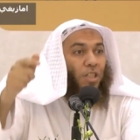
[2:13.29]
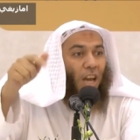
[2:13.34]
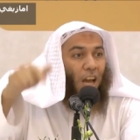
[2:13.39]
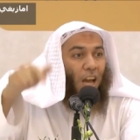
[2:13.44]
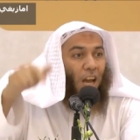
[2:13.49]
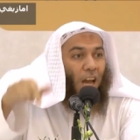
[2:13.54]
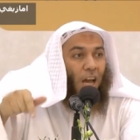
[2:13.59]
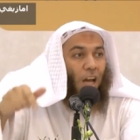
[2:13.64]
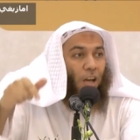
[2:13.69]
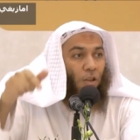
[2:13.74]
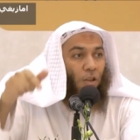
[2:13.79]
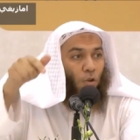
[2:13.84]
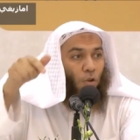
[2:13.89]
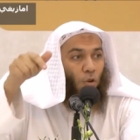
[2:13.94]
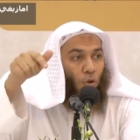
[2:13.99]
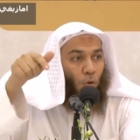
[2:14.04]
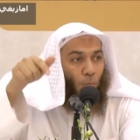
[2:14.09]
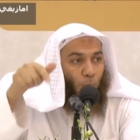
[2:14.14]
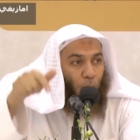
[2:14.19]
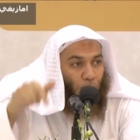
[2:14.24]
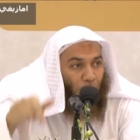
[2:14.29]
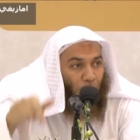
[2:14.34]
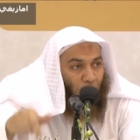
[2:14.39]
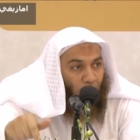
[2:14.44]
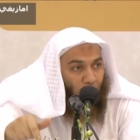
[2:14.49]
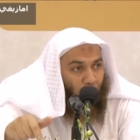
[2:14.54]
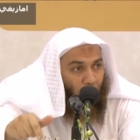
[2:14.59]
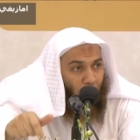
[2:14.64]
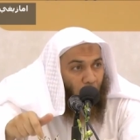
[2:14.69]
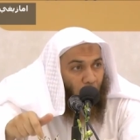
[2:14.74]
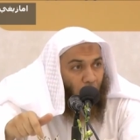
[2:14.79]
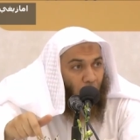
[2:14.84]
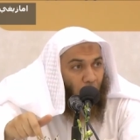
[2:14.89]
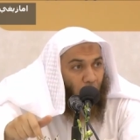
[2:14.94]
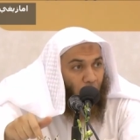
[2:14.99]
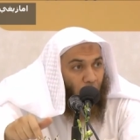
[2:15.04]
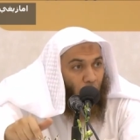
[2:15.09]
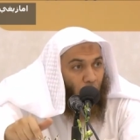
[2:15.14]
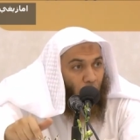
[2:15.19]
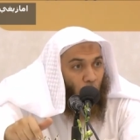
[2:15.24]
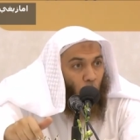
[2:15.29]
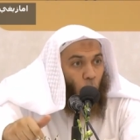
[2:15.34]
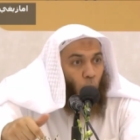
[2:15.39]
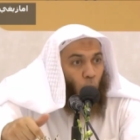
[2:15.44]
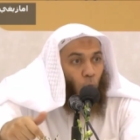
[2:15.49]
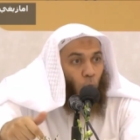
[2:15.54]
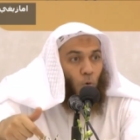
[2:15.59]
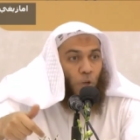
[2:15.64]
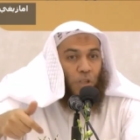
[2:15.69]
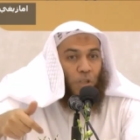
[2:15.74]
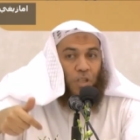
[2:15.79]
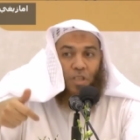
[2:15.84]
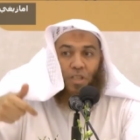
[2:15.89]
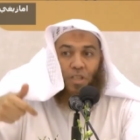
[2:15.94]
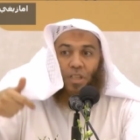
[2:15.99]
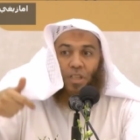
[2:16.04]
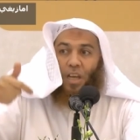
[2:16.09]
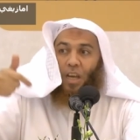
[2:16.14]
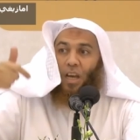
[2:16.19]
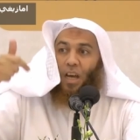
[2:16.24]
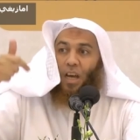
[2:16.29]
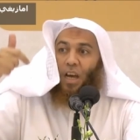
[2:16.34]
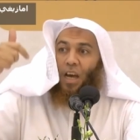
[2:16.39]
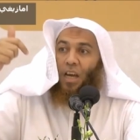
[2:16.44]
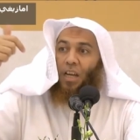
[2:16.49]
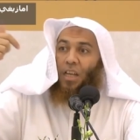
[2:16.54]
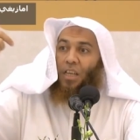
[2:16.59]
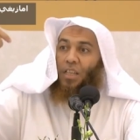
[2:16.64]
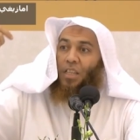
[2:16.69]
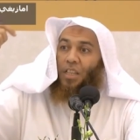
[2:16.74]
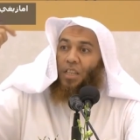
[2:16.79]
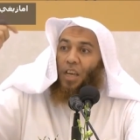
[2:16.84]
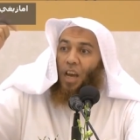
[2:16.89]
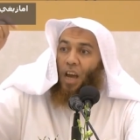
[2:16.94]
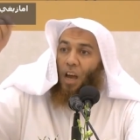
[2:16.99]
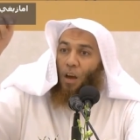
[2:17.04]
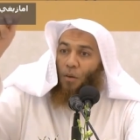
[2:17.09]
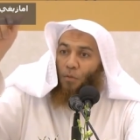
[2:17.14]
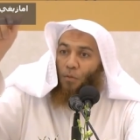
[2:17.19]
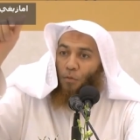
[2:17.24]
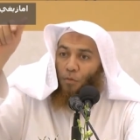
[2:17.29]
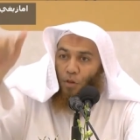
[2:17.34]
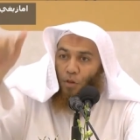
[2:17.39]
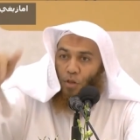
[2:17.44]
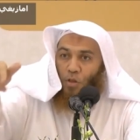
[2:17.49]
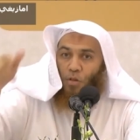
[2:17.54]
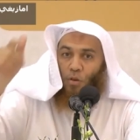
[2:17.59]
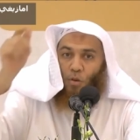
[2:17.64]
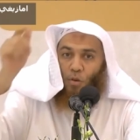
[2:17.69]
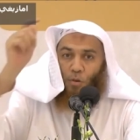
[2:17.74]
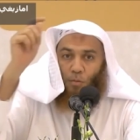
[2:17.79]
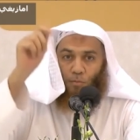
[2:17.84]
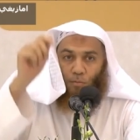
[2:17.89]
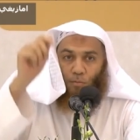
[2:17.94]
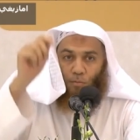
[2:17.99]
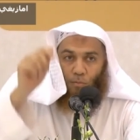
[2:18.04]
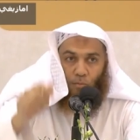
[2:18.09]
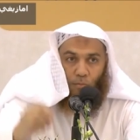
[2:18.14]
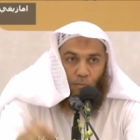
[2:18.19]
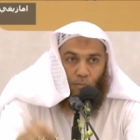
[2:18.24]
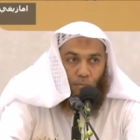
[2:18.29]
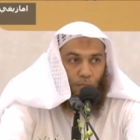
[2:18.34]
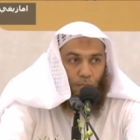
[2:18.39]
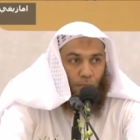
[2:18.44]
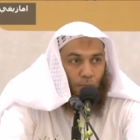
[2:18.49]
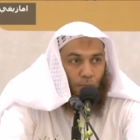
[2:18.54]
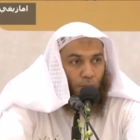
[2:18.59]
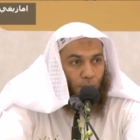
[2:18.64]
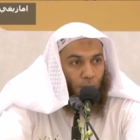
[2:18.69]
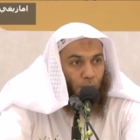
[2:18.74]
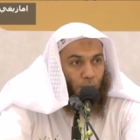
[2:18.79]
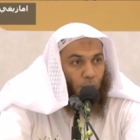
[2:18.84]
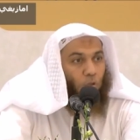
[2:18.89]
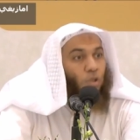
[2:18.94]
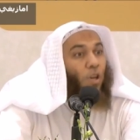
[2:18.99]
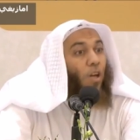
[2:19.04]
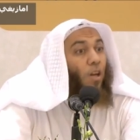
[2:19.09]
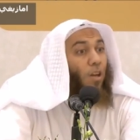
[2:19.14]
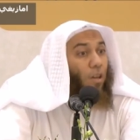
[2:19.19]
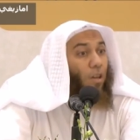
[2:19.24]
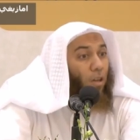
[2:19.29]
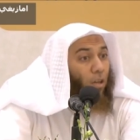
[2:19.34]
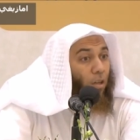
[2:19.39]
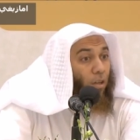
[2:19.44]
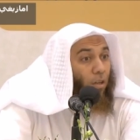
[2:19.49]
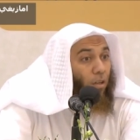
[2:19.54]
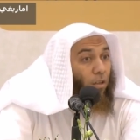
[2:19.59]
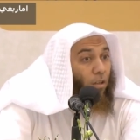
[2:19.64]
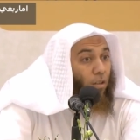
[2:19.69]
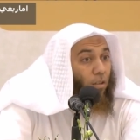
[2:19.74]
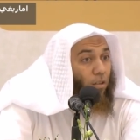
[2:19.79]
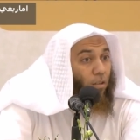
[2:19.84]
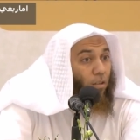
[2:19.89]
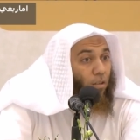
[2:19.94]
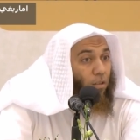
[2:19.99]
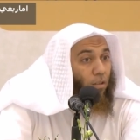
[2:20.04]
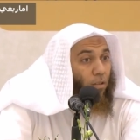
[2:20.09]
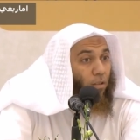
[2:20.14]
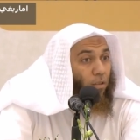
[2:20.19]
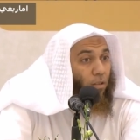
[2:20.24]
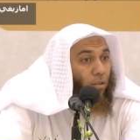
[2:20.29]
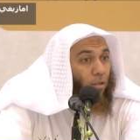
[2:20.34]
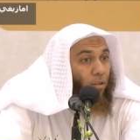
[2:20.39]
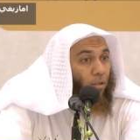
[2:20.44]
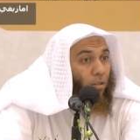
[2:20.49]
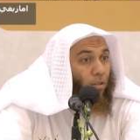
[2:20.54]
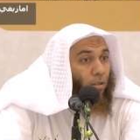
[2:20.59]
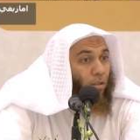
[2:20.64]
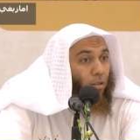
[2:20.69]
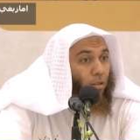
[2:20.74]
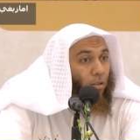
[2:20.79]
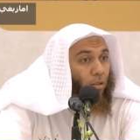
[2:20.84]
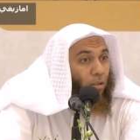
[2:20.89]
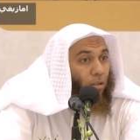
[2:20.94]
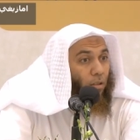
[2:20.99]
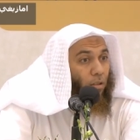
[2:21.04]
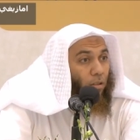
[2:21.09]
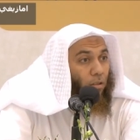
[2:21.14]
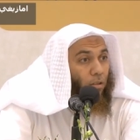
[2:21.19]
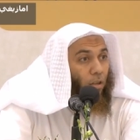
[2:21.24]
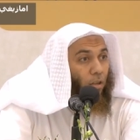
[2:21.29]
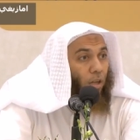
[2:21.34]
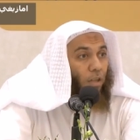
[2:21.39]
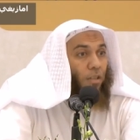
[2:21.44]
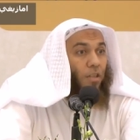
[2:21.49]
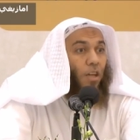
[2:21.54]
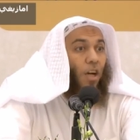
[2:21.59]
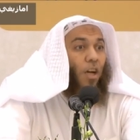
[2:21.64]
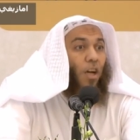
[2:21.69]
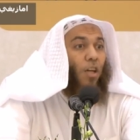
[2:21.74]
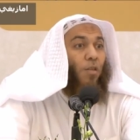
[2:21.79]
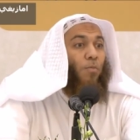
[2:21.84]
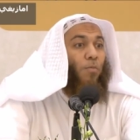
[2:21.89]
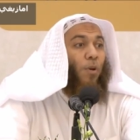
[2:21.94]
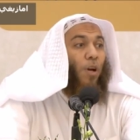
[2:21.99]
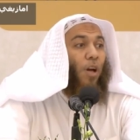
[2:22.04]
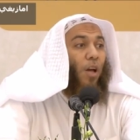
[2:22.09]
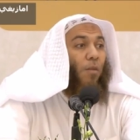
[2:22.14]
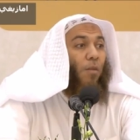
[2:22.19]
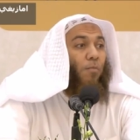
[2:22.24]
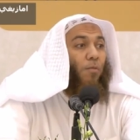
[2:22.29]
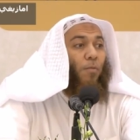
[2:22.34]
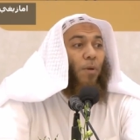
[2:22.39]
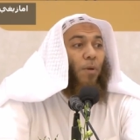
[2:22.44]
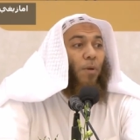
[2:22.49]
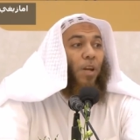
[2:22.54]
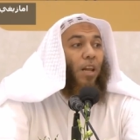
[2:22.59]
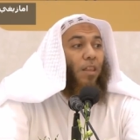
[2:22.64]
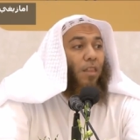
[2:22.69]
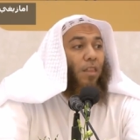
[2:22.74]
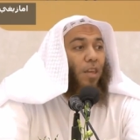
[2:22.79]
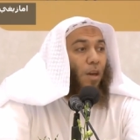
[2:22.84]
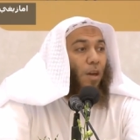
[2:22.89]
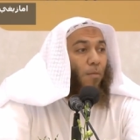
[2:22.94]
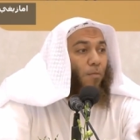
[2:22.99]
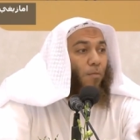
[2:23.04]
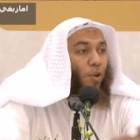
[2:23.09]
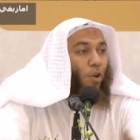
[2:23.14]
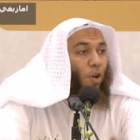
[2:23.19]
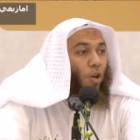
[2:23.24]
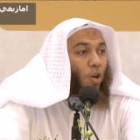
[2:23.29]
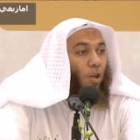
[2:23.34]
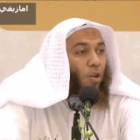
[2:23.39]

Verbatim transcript: اشكر ربي تبارك وتعالى تاني وجحدوا بها واستيقنتها انفسهم وكان بنادم ان يعتقد القرنس